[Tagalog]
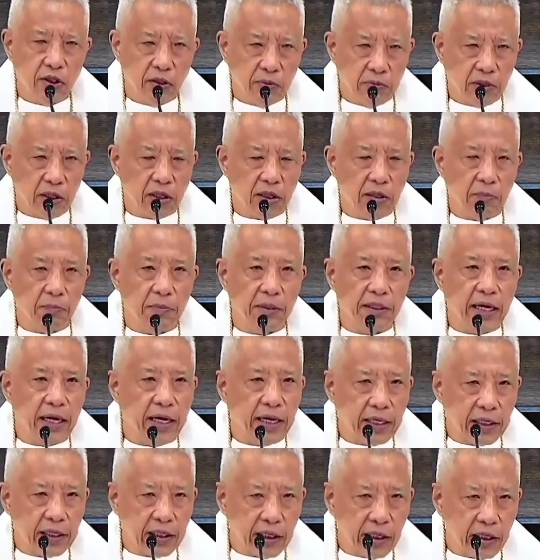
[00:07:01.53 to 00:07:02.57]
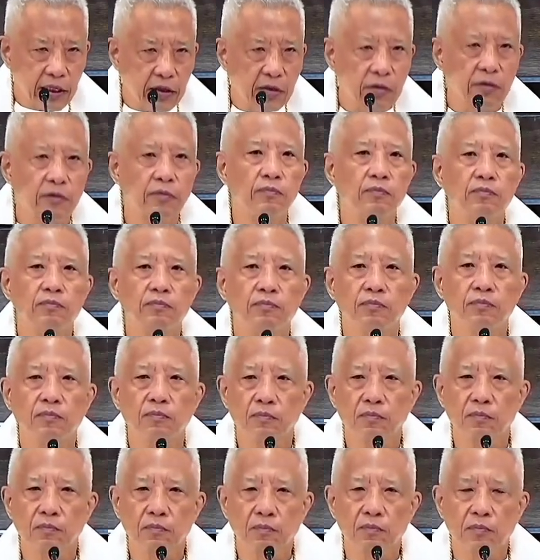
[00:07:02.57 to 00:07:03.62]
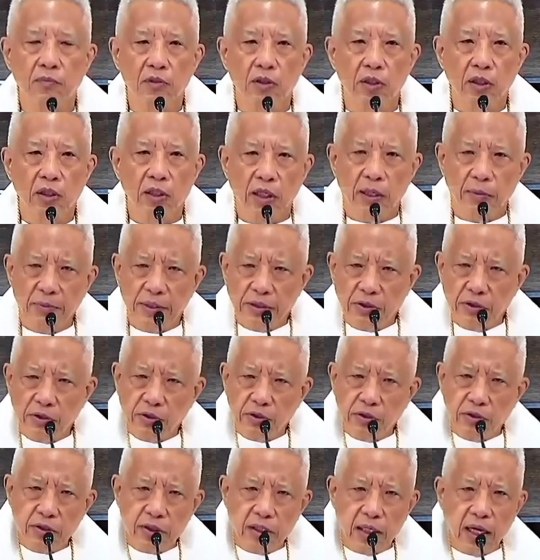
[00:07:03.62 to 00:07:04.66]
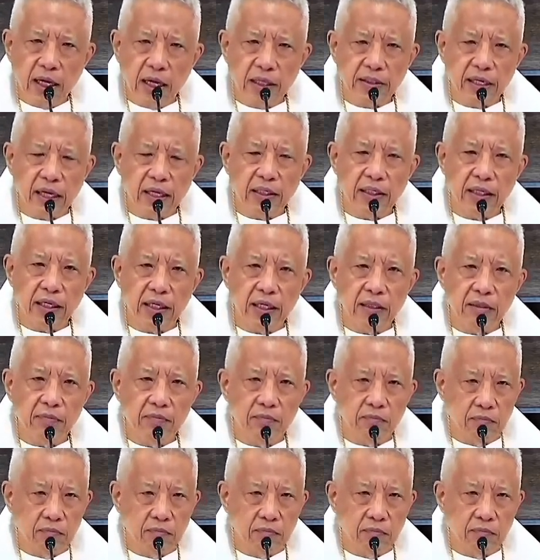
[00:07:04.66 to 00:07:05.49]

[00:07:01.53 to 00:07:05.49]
yung mga kabataan ngayon. Na matuto sila sana